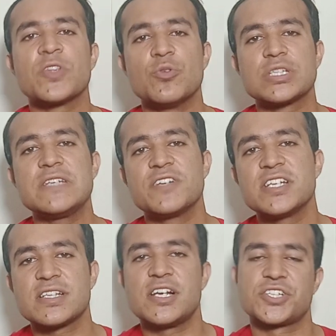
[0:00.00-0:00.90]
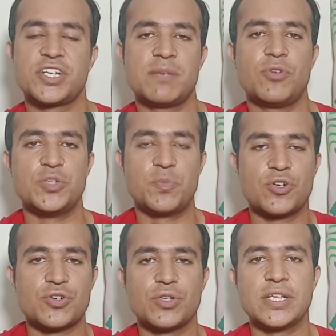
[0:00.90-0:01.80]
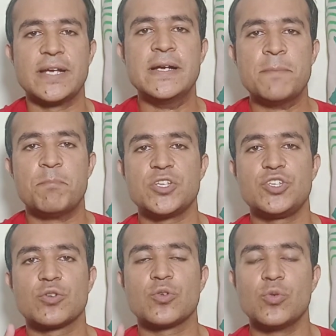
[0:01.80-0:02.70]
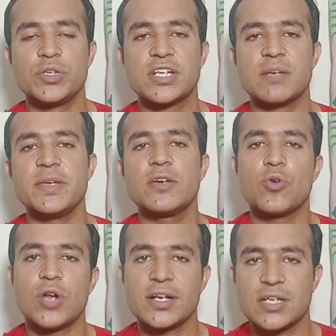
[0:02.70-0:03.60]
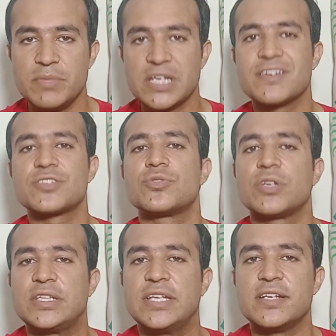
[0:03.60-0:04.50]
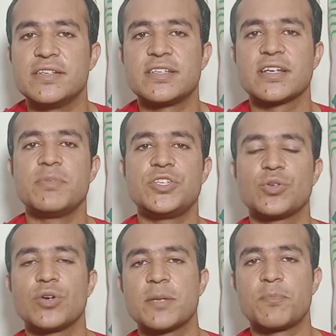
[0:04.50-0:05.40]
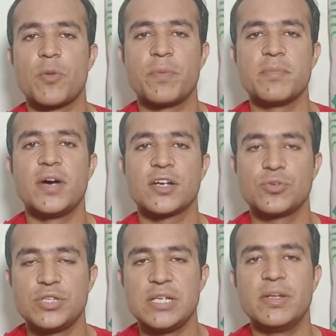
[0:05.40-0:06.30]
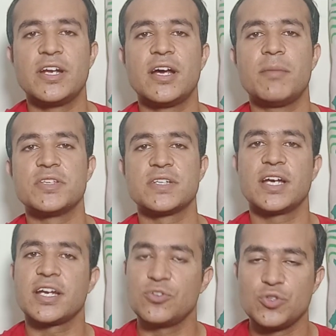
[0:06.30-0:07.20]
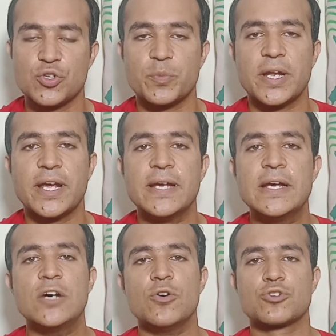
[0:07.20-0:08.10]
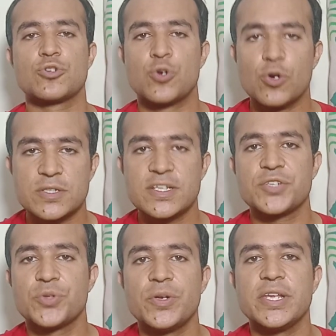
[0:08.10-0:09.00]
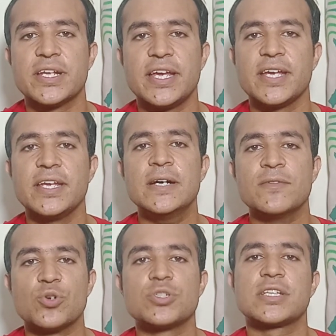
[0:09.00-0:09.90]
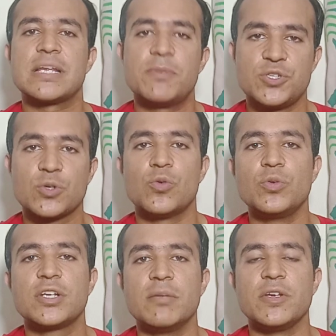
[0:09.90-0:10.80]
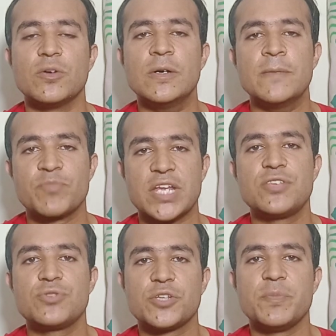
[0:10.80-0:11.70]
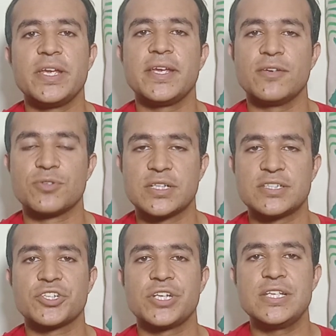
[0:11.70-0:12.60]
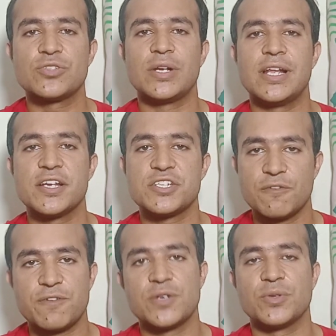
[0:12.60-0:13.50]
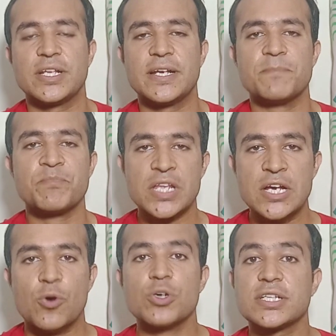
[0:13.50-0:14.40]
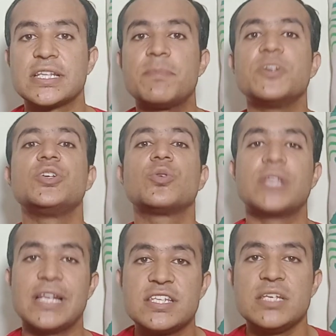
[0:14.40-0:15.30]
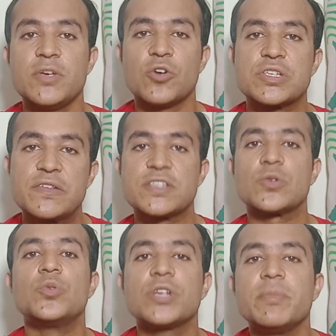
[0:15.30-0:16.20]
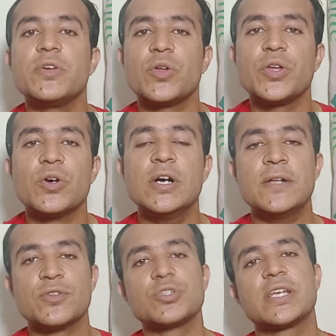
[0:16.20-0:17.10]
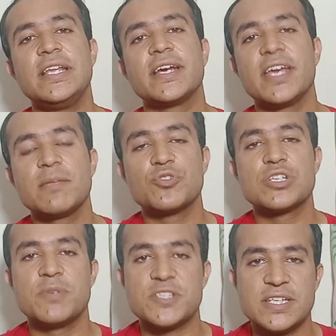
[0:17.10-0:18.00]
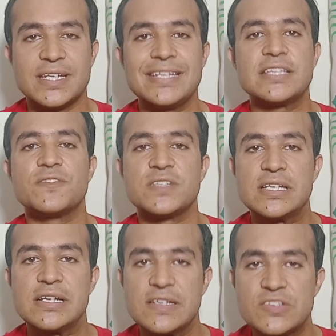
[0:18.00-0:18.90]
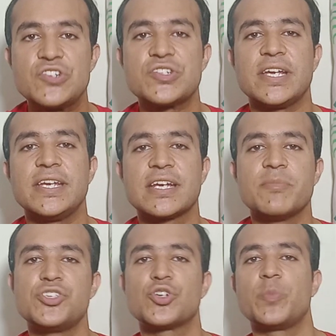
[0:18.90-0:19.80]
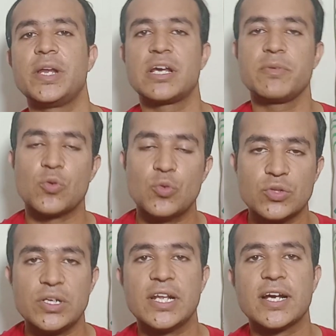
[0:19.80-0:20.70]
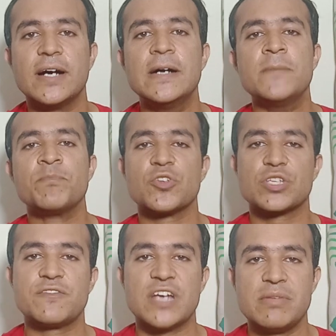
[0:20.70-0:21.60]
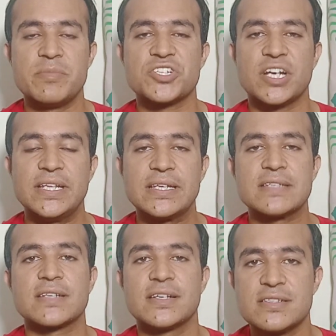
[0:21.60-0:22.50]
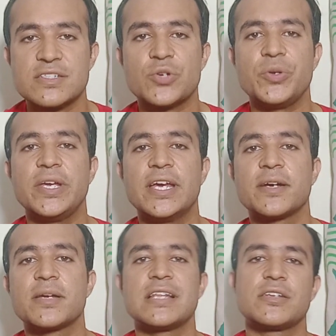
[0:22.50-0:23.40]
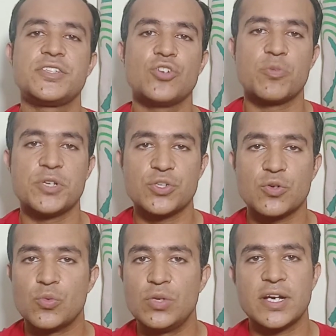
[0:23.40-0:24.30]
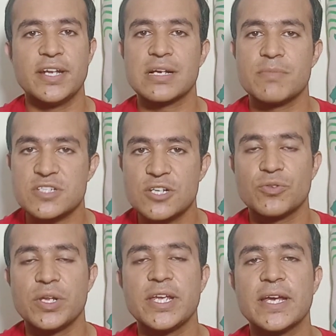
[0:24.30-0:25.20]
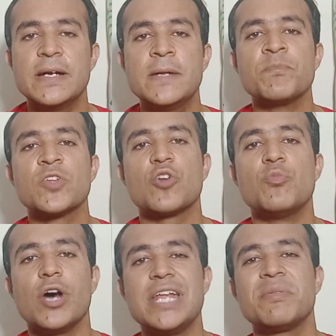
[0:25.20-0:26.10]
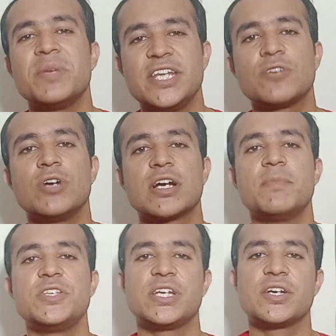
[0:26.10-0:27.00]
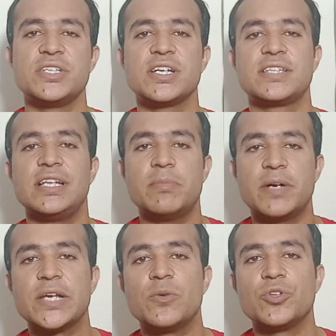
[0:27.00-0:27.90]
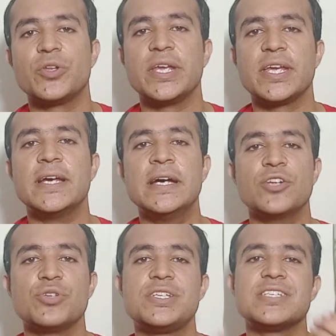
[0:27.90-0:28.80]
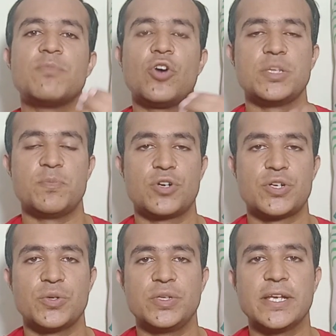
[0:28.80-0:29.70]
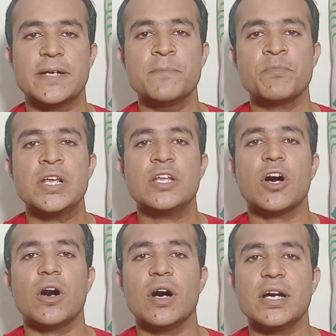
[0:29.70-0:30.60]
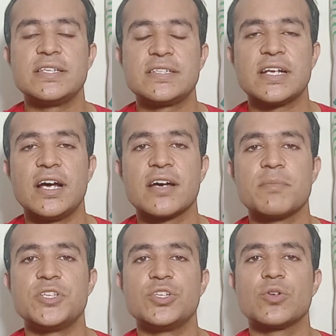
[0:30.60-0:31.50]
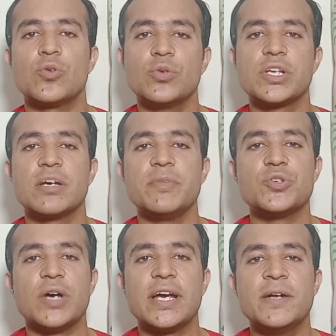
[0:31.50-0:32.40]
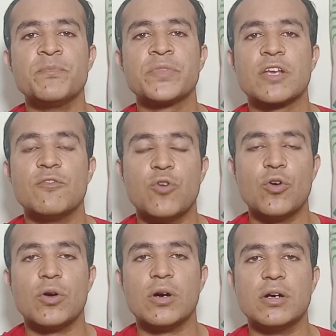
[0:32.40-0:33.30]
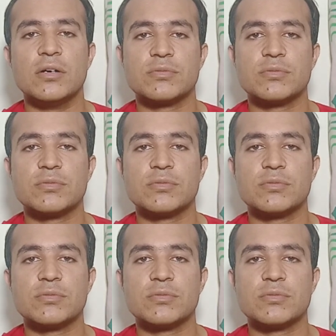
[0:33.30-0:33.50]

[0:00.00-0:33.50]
उसकी वजह तलाश करना बहुत इंपॉर्टेंट होता है बच्चे को खून की कमी खुराक कमी की वजह से हो सकती है जैसा कि बच्चे को अगर प्रॉपर माँ का दूध नहीं मिल रहा बच्चा गाय के दूध के ऊपर है उसको ठोस गज़ा शुरू नहीं कराई गई तो हो सकता है बच्चे को खून कमी हो तो इस सूरत में उसका तशीस और इलाज डिफरेंट होता है हो सकता है बच्चे को थैलेसीमिया और जिसकी वजह से खून कमी हो रही हो तो उसके लिए अगेन मुझे बच्चे की तफसी हिस्ट्री चाहिए कि बच्चे को पहले कभी खून तो नहीं लगा उसकी फैमिली में शादी किस कज़न से हुई है क्या किसी और बच्चे को खून लगाने का मसला तो नहीं है और मुआने पर मैं देखूंगा कि बच्चे के जिगर तिली बड़े हुए तो नहीं है तो ये चीज़ें बहुत इंपॉर्टेंट होती हैं इस तरह अगर बच्चे को खून की कमी जो है वो आ,